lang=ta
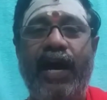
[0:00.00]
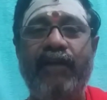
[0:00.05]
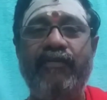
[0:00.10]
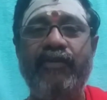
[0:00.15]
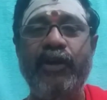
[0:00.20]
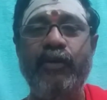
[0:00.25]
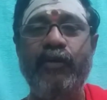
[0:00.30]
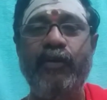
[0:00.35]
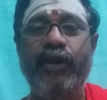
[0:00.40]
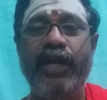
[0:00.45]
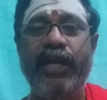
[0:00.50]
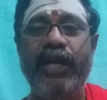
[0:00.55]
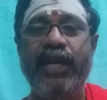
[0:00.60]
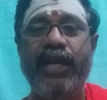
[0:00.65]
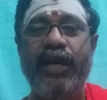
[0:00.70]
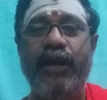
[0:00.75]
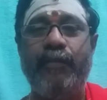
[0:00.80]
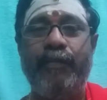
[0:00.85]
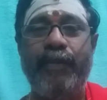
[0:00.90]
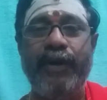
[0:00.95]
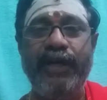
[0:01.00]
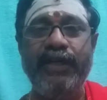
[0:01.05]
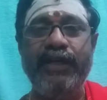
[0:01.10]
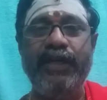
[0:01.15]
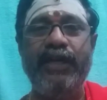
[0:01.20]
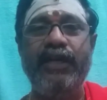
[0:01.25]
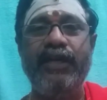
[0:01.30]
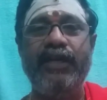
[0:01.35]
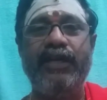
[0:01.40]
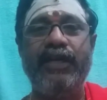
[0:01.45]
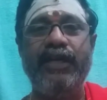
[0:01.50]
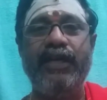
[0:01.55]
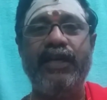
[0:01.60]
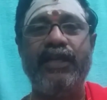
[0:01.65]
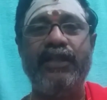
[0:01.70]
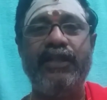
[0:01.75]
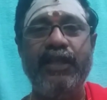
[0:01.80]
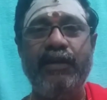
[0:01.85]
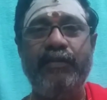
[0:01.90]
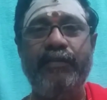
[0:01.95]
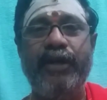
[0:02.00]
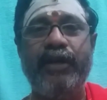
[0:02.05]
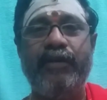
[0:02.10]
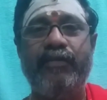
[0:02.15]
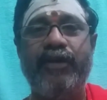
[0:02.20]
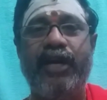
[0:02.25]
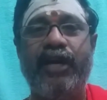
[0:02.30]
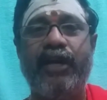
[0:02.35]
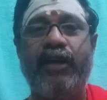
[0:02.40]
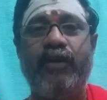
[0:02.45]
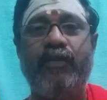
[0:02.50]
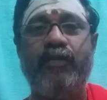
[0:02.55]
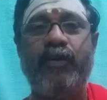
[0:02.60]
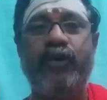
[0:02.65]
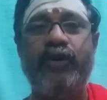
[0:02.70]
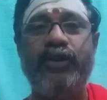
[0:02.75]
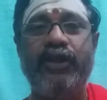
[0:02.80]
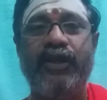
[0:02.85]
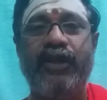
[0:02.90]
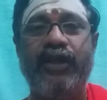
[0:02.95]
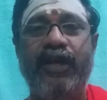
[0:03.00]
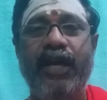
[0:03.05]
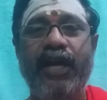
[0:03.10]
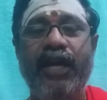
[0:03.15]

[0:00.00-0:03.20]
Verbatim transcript: அவனுடைய பெண்களுக்கு திருமணம் நடக்கும்போது